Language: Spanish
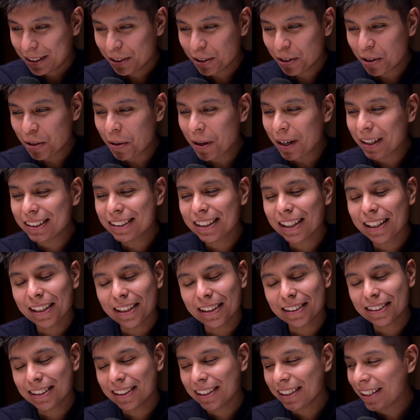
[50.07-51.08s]
no, es
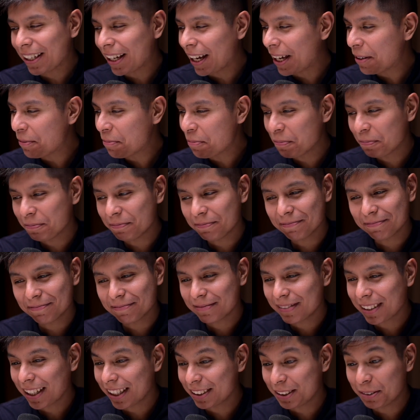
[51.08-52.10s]
que, es que hay...
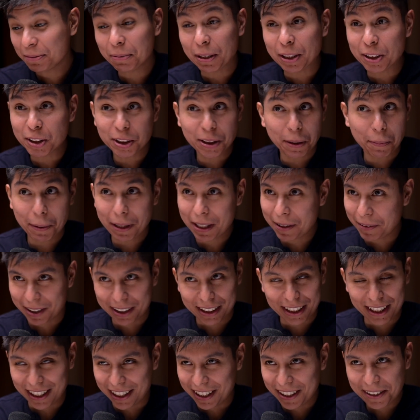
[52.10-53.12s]
un. esto está para
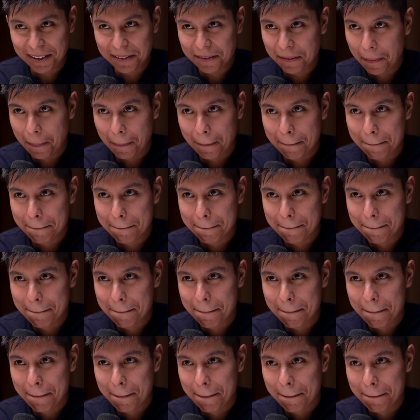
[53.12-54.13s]
debatir, ¿eh?
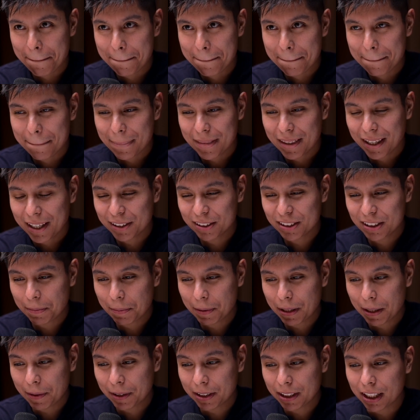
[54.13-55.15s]
A ver. Esto está
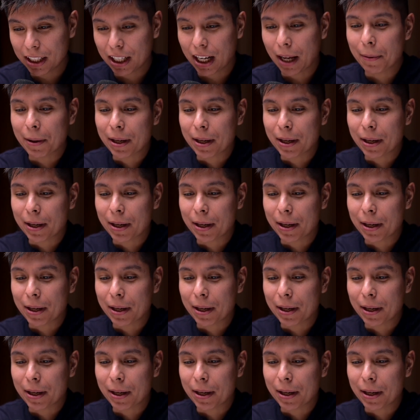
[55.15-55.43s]
para debatir. A